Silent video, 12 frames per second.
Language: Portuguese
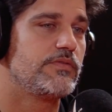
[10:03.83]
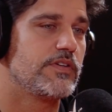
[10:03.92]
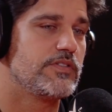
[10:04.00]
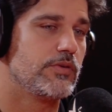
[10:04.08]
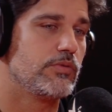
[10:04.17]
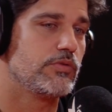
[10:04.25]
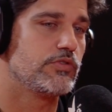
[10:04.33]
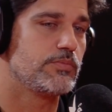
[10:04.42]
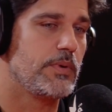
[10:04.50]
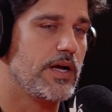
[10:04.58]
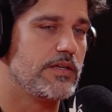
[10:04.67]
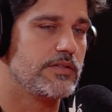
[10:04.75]
fazer com que os
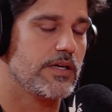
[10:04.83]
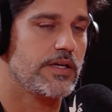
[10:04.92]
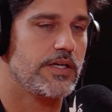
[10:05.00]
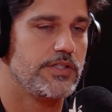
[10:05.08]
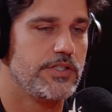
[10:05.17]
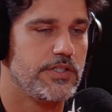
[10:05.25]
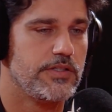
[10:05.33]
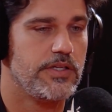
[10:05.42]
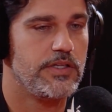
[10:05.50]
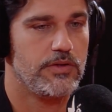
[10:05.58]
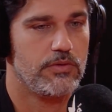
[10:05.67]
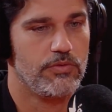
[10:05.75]
pais
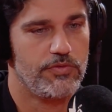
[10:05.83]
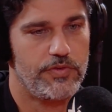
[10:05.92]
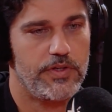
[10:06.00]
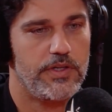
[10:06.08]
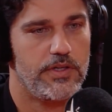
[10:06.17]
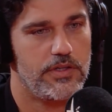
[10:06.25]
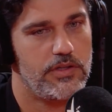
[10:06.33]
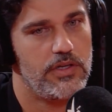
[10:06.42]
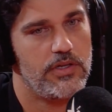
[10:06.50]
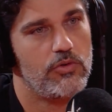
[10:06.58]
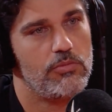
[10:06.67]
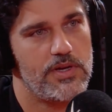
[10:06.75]
acreditem e confiem
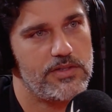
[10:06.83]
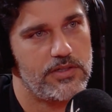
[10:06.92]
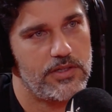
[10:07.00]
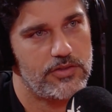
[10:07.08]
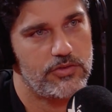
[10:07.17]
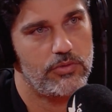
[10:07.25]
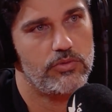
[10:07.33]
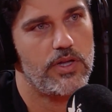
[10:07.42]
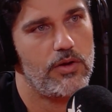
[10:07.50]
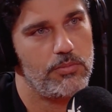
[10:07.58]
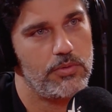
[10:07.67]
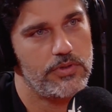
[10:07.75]
e comecem a
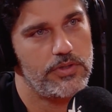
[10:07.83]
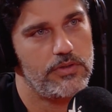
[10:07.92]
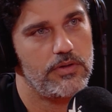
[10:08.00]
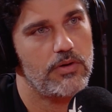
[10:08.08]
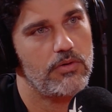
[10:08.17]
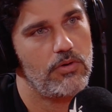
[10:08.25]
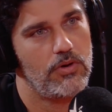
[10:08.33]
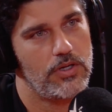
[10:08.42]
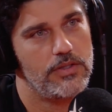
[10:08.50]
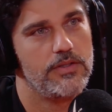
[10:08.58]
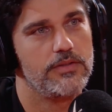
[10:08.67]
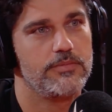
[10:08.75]
soltar um pouquinho a
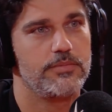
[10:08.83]
corda,